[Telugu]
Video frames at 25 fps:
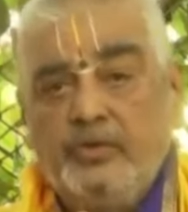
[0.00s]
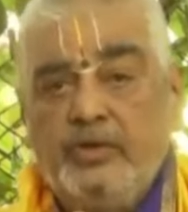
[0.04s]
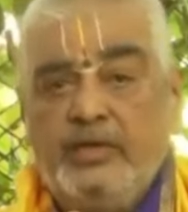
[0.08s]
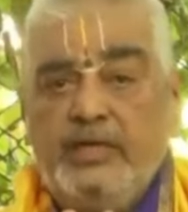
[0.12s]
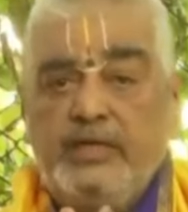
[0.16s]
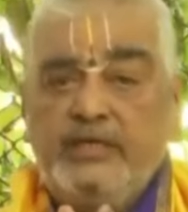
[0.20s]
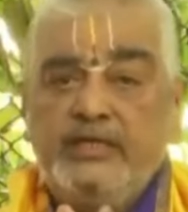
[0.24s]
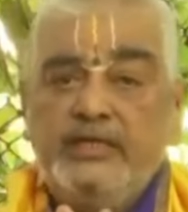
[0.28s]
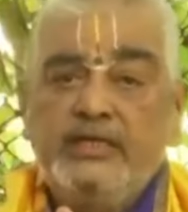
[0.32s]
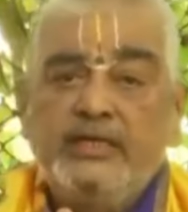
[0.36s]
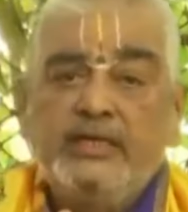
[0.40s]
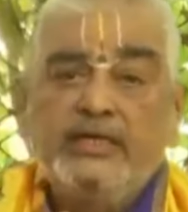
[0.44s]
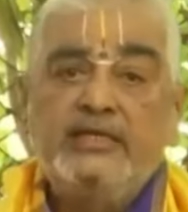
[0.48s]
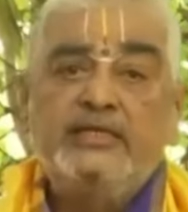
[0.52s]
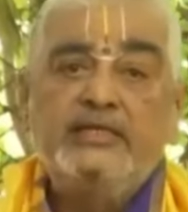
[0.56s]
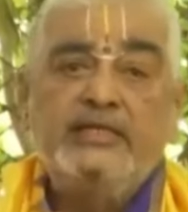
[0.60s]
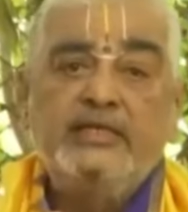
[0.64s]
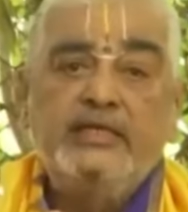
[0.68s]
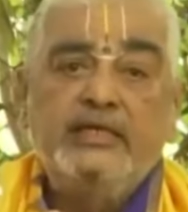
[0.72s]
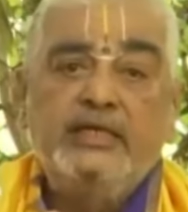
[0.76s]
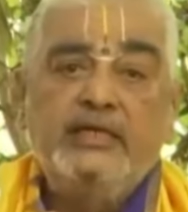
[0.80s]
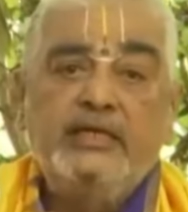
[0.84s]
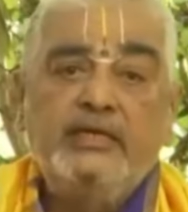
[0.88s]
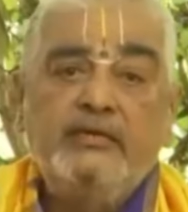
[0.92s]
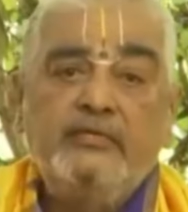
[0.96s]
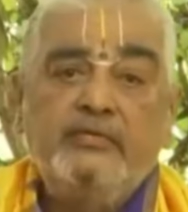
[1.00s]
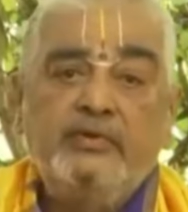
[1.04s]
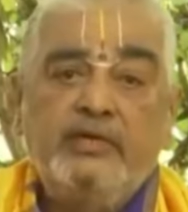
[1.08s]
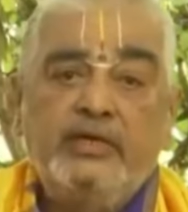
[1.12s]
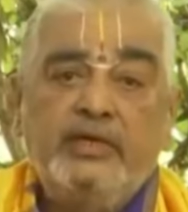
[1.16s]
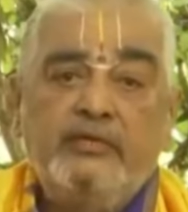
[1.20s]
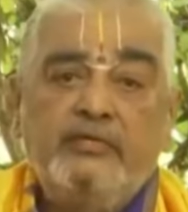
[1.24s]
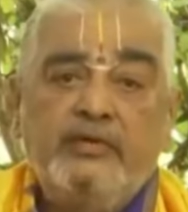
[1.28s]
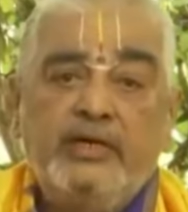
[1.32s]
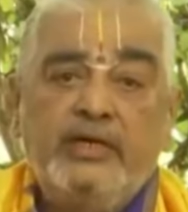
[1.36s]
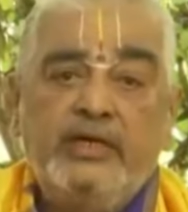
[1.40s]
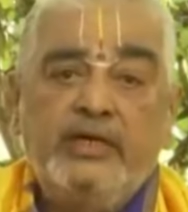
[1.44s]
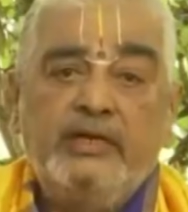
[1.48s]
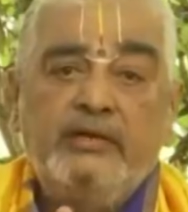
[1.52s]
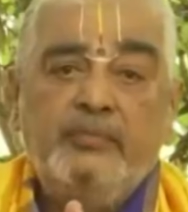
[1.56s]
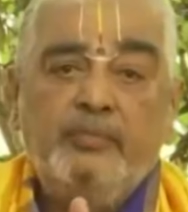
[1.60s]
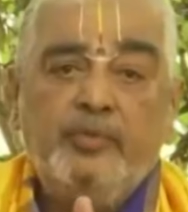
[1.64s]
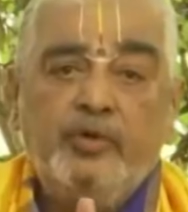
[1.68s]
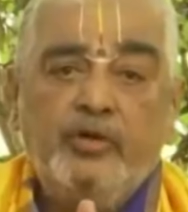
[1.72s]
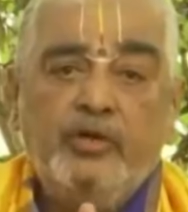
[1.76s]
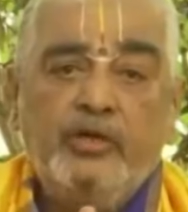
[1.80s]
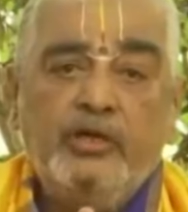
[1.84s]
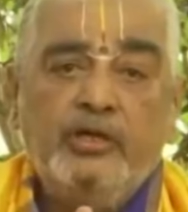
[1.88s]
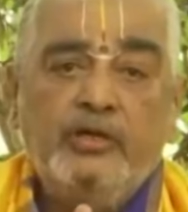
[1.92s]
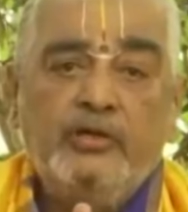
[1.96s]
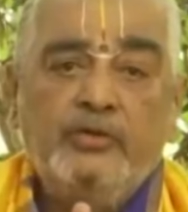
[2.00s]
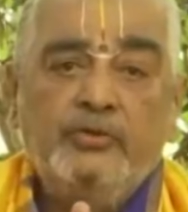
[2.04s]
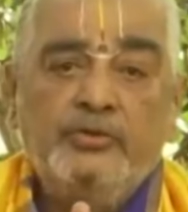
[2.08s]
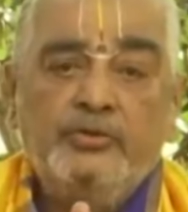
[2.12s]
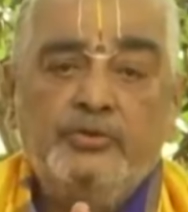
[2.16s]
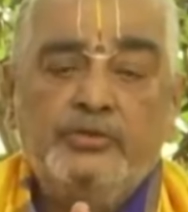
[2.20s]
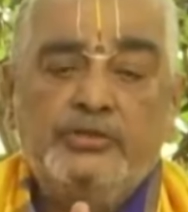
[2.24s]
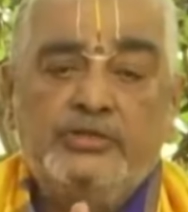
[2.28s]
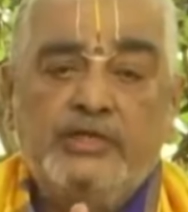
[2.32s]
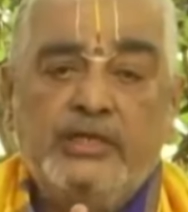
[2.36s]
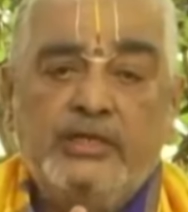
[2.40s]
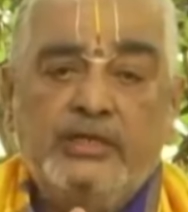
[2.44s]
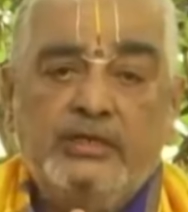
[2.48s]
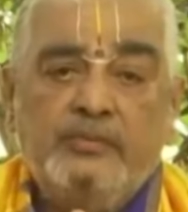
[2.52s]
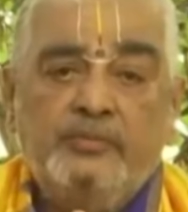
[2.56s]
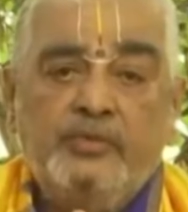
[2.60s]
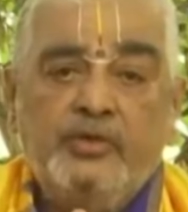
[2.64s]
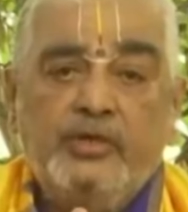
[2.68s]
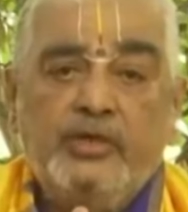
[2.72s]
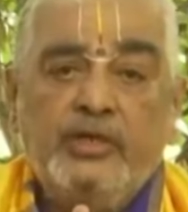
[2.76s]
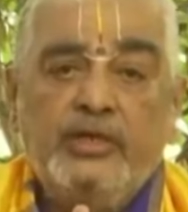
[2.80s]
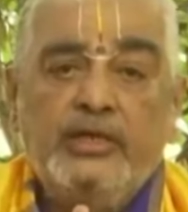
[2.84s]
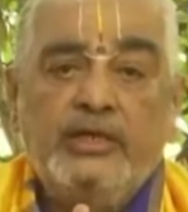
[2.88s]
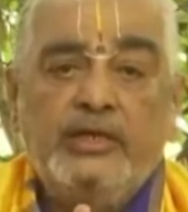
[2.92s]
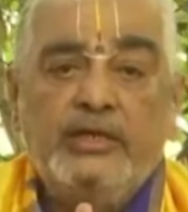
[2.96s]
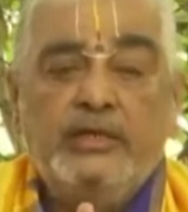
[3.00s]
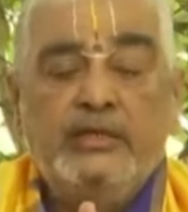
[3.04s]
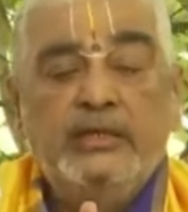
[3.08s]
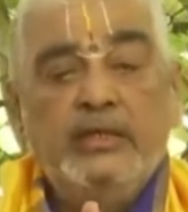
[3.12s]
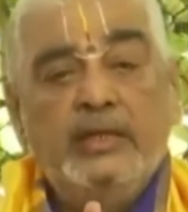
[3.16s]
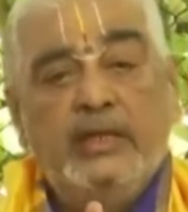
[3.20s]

కూడా ఈ కల్తీని వాడి పొంగలు చక్కెర పొంగలి